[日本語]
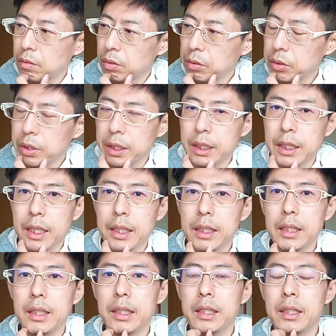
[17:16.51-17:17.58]
と試合
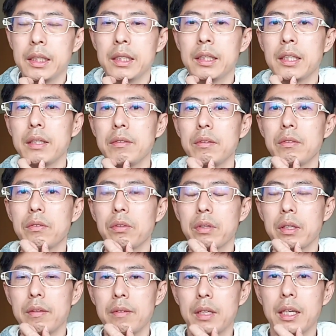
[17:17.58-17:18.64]
してると
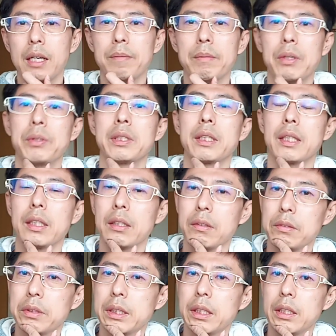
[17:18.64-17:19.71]
きは、ガンバ大阪
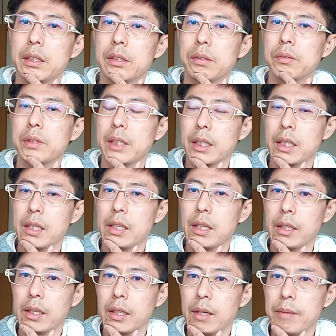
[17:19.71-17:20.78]
とセレッソ大阪が
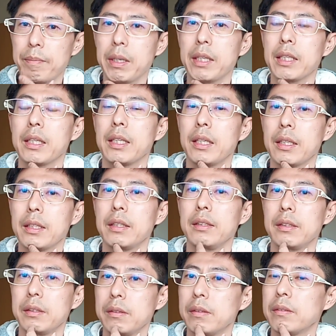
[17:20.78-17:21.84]
頑張らなきゃならない
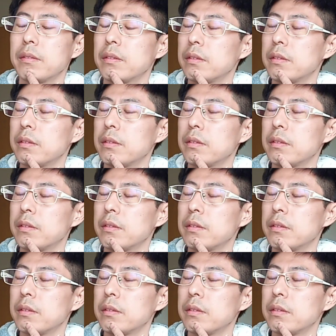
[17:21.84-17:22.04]
んですよ。